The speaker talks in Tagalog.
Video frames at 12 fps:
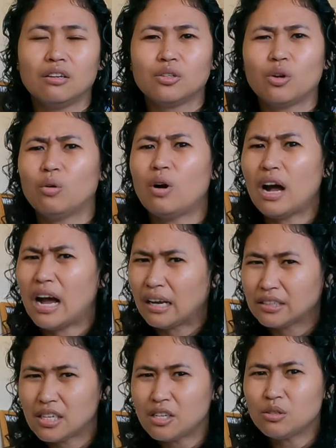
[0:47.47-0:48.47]
So,
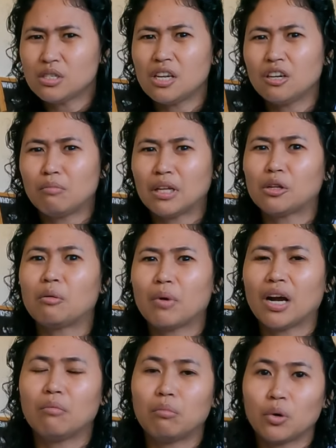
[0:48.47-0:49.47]
sino-sino ba tong
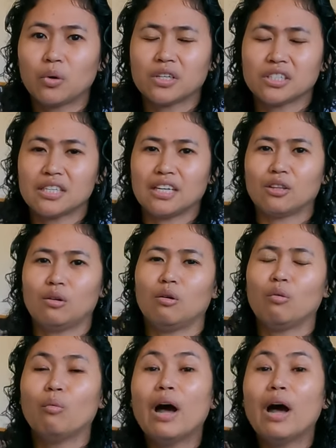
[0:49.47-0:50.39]
mga brokers na to?